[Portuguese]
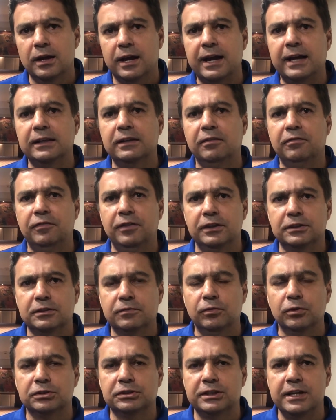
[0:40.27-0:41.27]
Cada vez
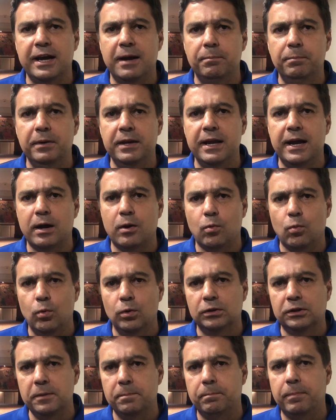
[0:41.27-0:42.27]
que você abrir a
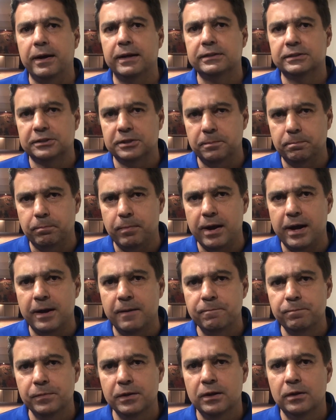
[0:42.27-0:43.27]
conta e
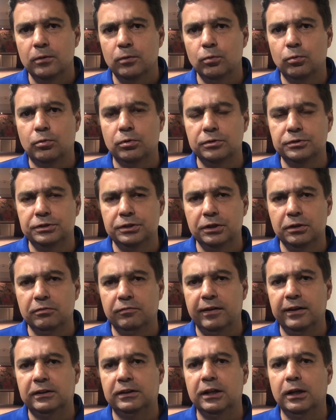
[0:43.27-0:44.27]
participar, o
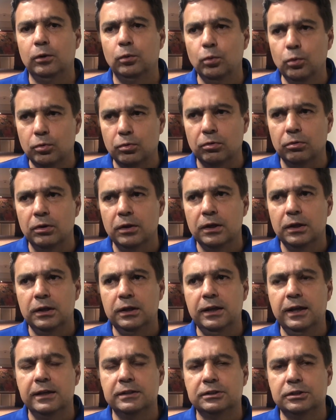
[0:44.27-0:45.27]
Cruzeiro vai ter lucro
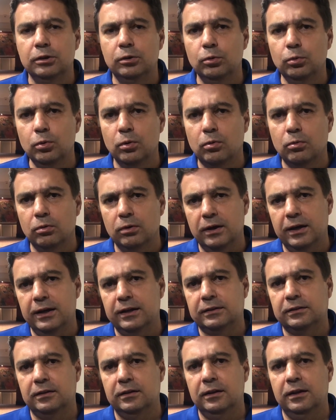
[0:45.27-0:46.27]
e esse lucro
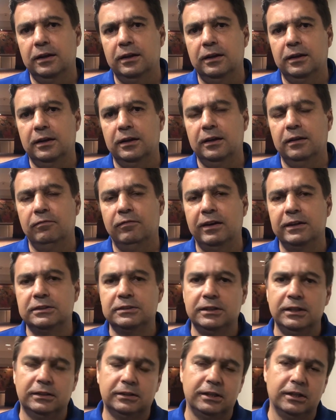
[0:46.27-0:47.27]
é, é vai
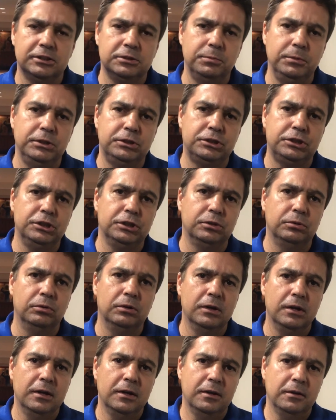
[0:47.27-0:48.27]
ser transmitido
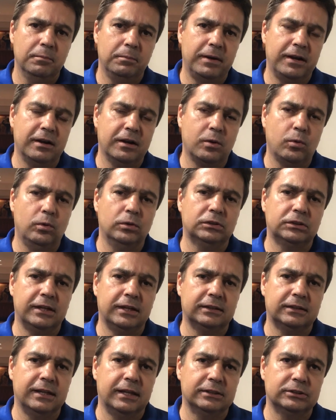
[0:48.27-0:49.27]
para
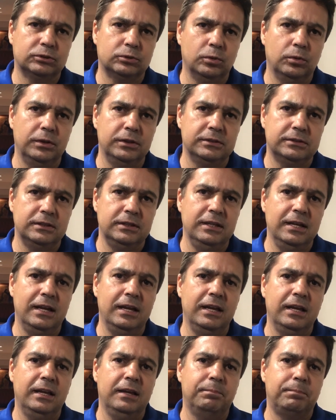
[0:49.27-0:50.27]
contratações e
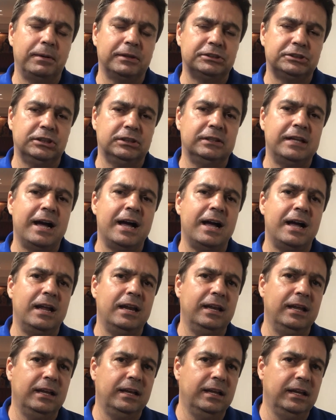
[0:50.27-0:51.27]
para te dar
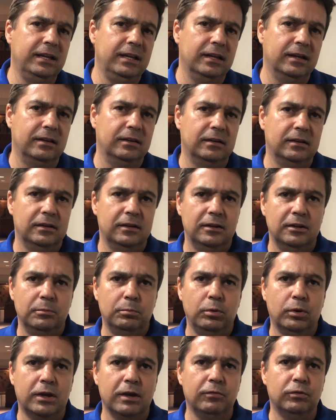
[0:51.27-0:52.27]
alegria,
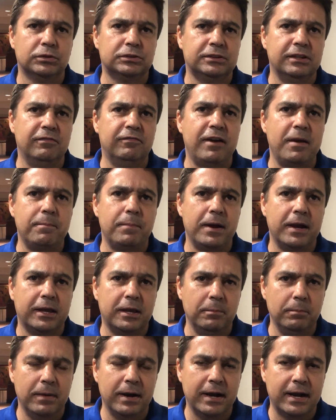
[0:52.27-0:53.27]
porque você vai para
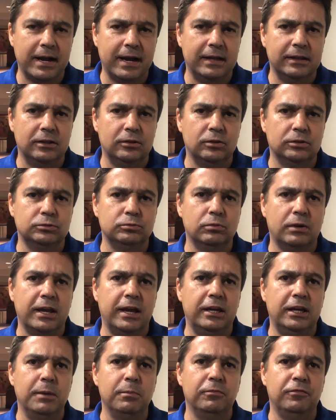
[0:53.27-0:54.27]
arquibancada, nós não
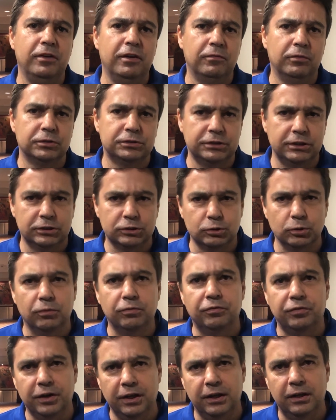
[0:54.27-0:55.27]
queremos ver você
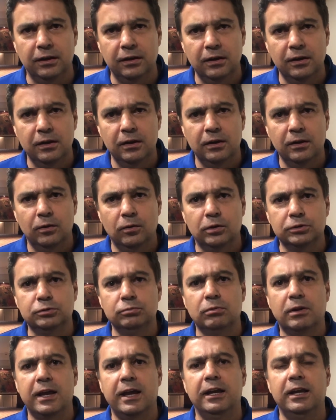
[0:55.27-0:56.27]
sofrer, nós
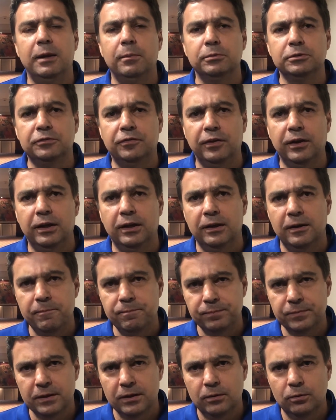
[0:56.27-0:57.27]
não queremos ver
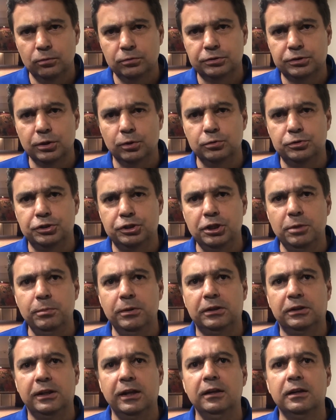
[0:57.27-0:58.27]
o seu
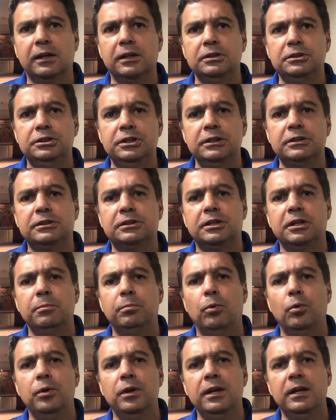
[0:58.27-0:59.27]
time tendo que
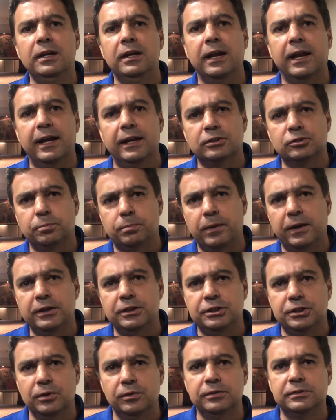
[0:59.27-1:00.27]
distribuir ingresso para
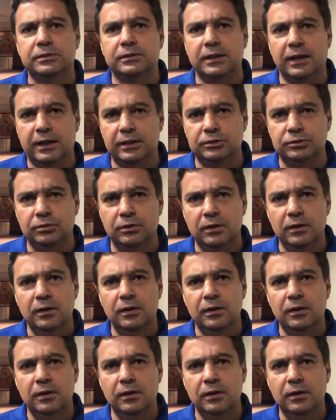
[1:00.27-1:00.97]
encher o estádio.